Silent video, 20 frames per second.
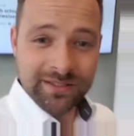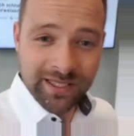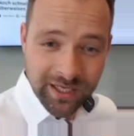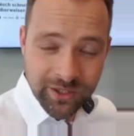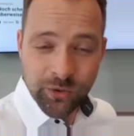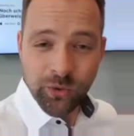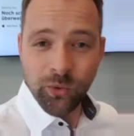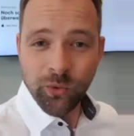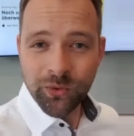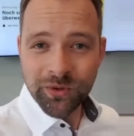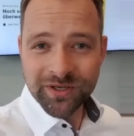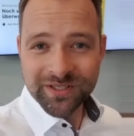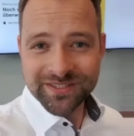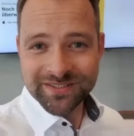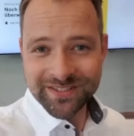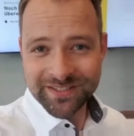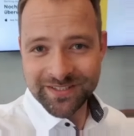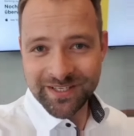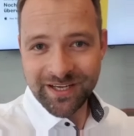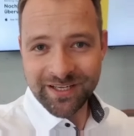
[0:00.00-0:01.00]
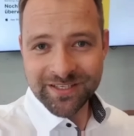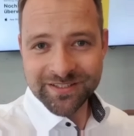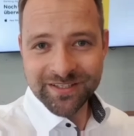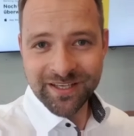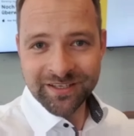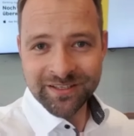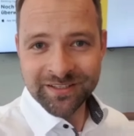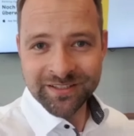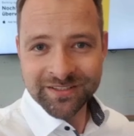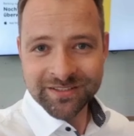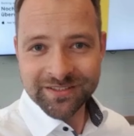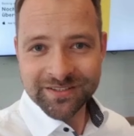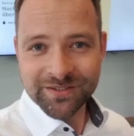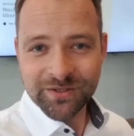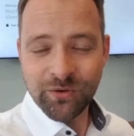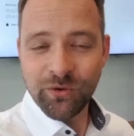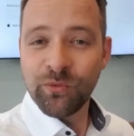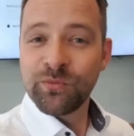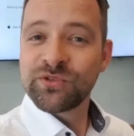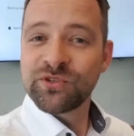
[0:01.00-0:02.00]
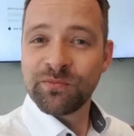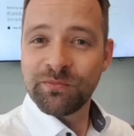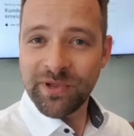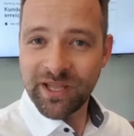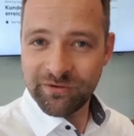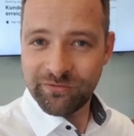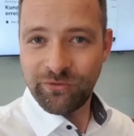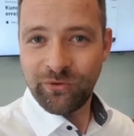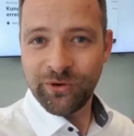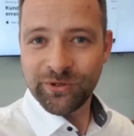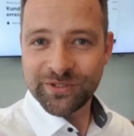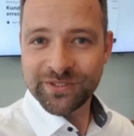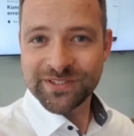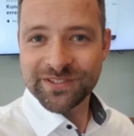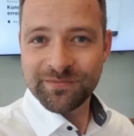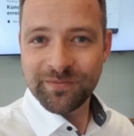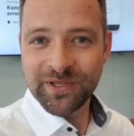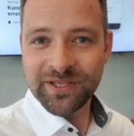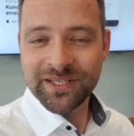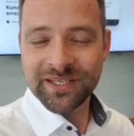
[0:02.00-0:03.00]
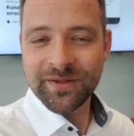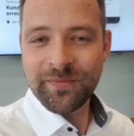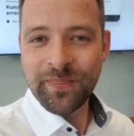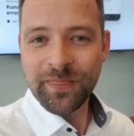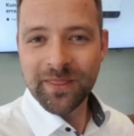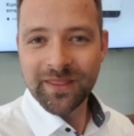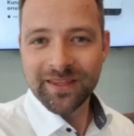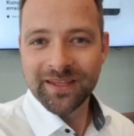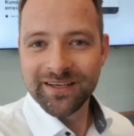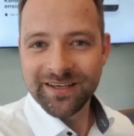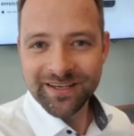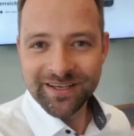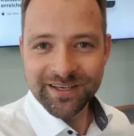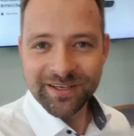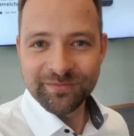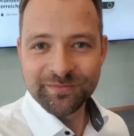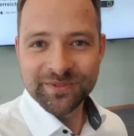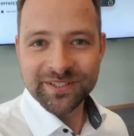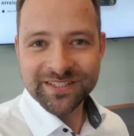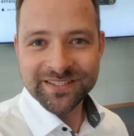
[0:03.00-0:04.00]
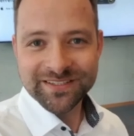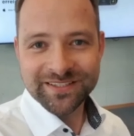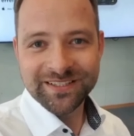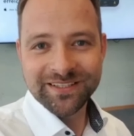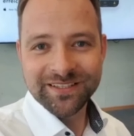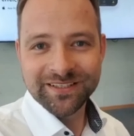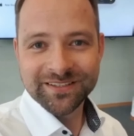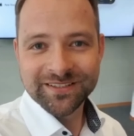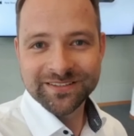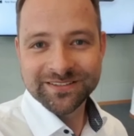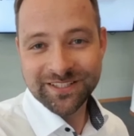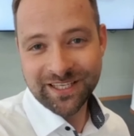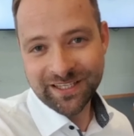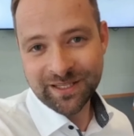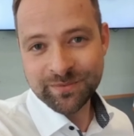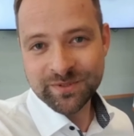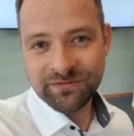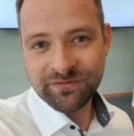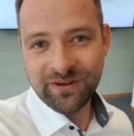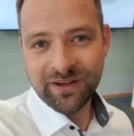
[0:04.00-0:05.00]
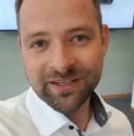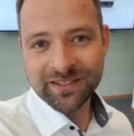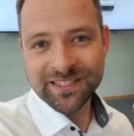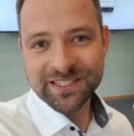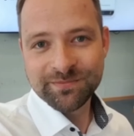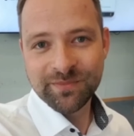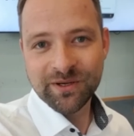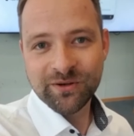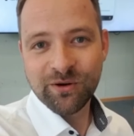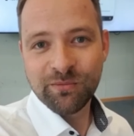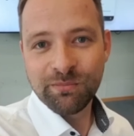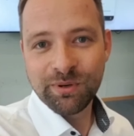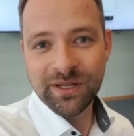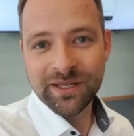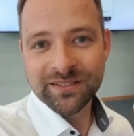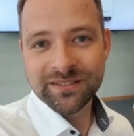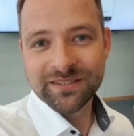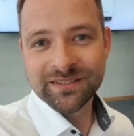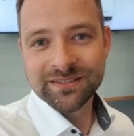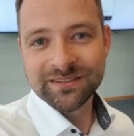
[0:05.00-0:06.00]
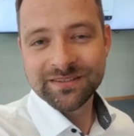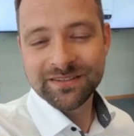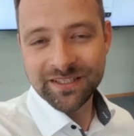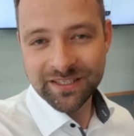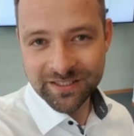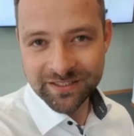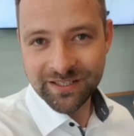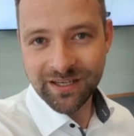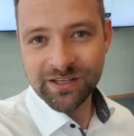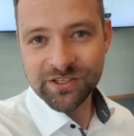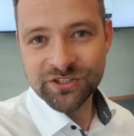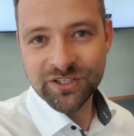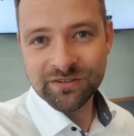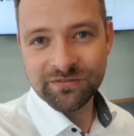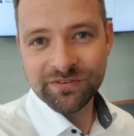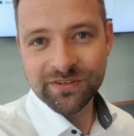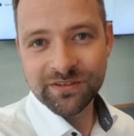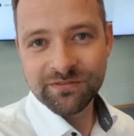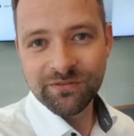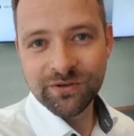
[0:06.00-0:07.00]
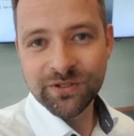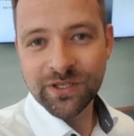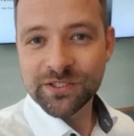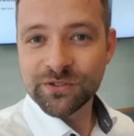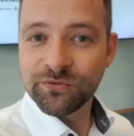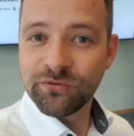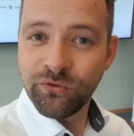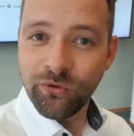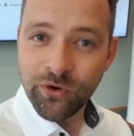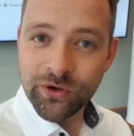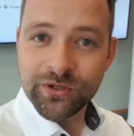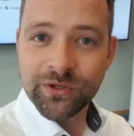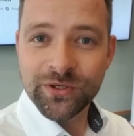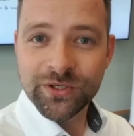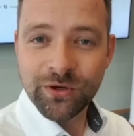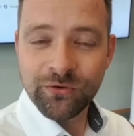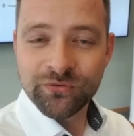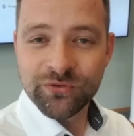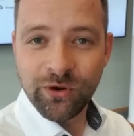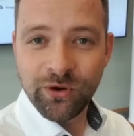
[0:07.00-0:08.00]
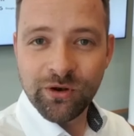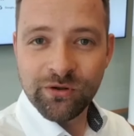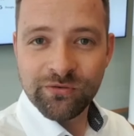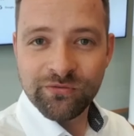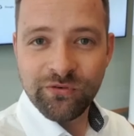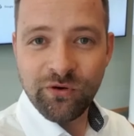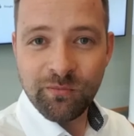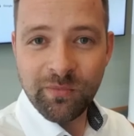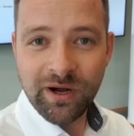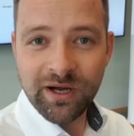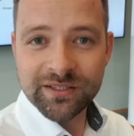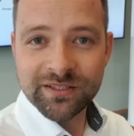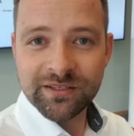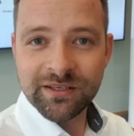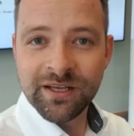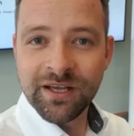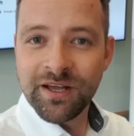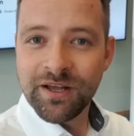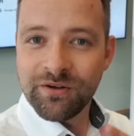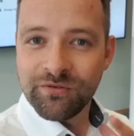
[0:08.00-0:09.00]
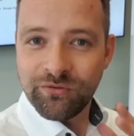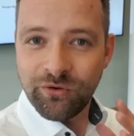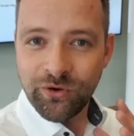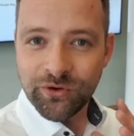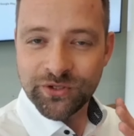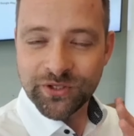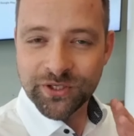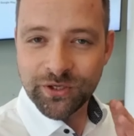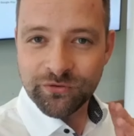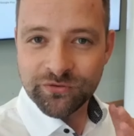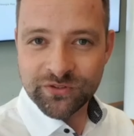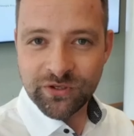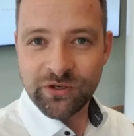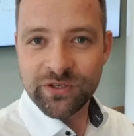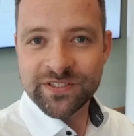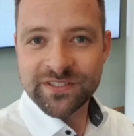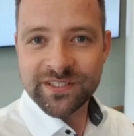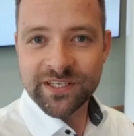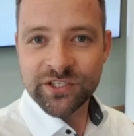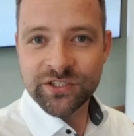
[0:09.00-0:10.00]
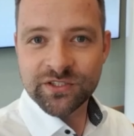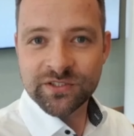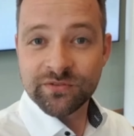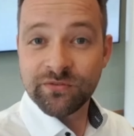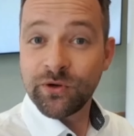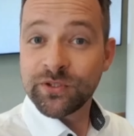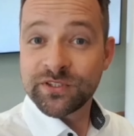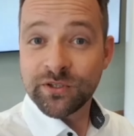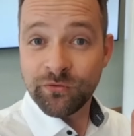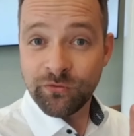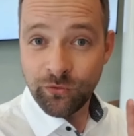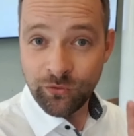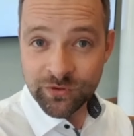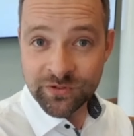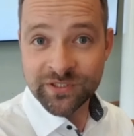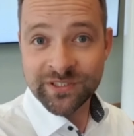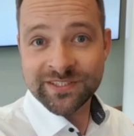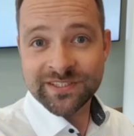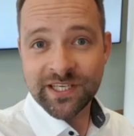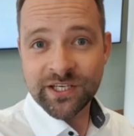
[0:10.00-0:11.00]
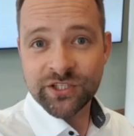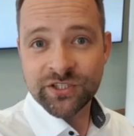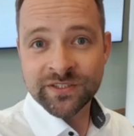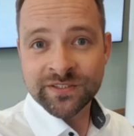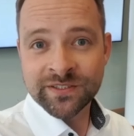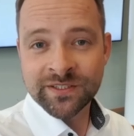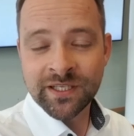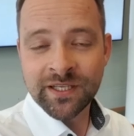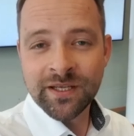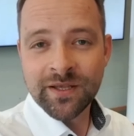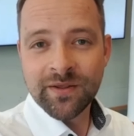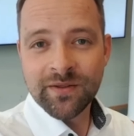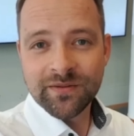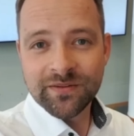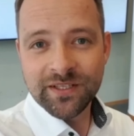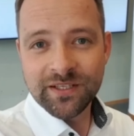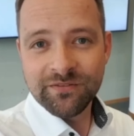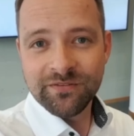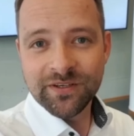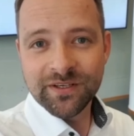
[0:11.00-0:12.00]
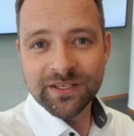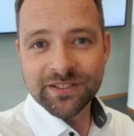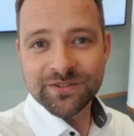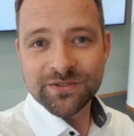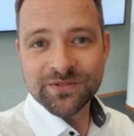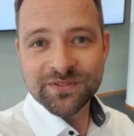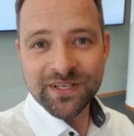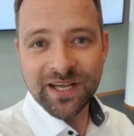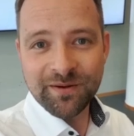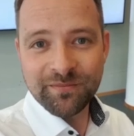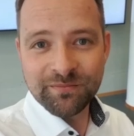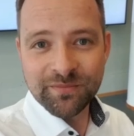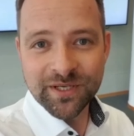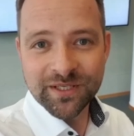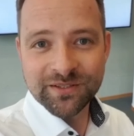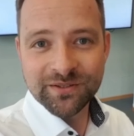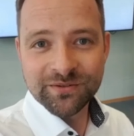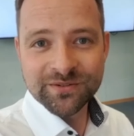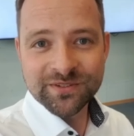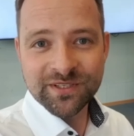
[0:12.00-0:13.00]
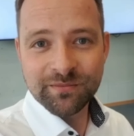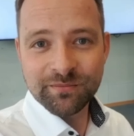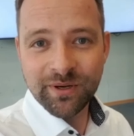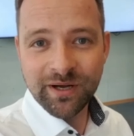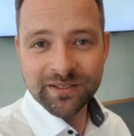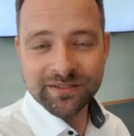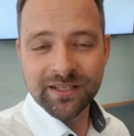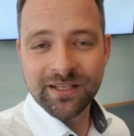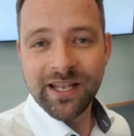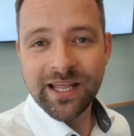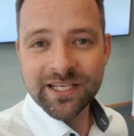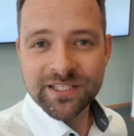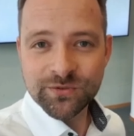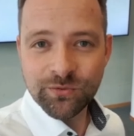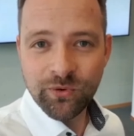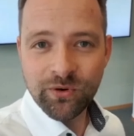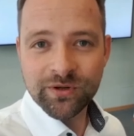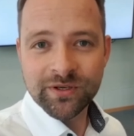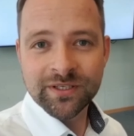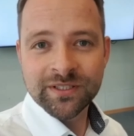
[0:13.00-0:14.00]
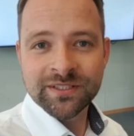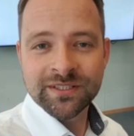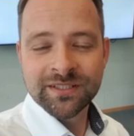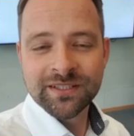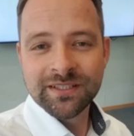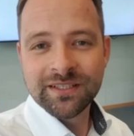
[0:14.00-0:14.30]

Dank Corona ist dies Jahr alles anders. Umso mehr freut es mich, ähm, dass die Startup Safari diesmal komplett digital stattfinden wird. Also freut euch auf tolle Formate, freut euch auf tolle Sessions, freut euch auf unsere Sessions, die wir zusammen mit unserem Partner LexRocket